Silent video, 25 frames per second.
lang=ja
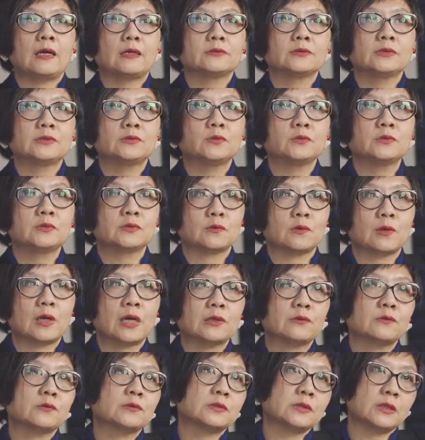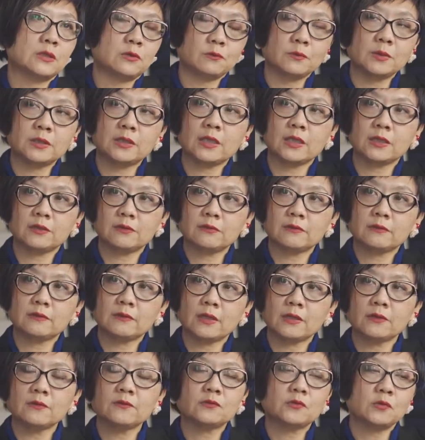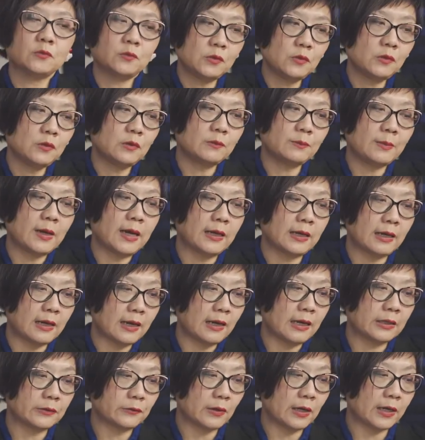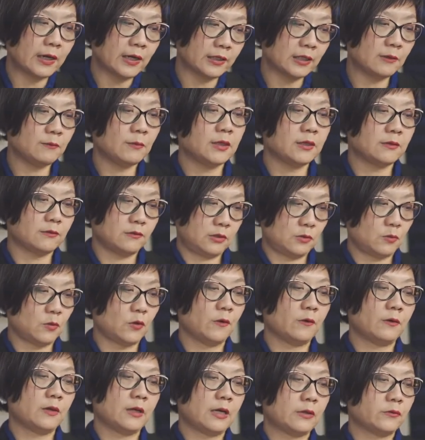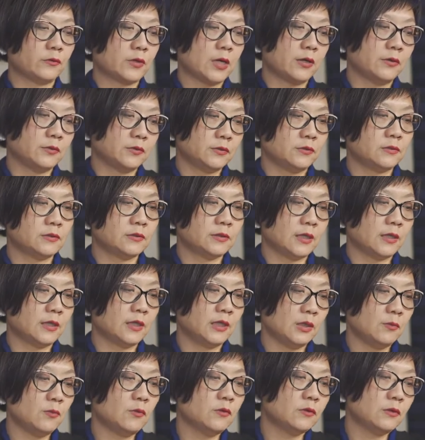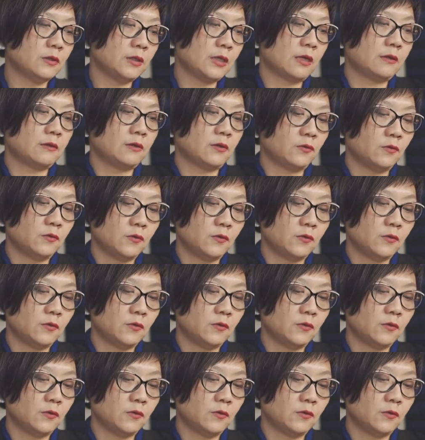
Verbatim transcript: 一つの可能性を見ていくっていうのも、まあ、あのアカデミックにもあの学術的にもクイアっていうの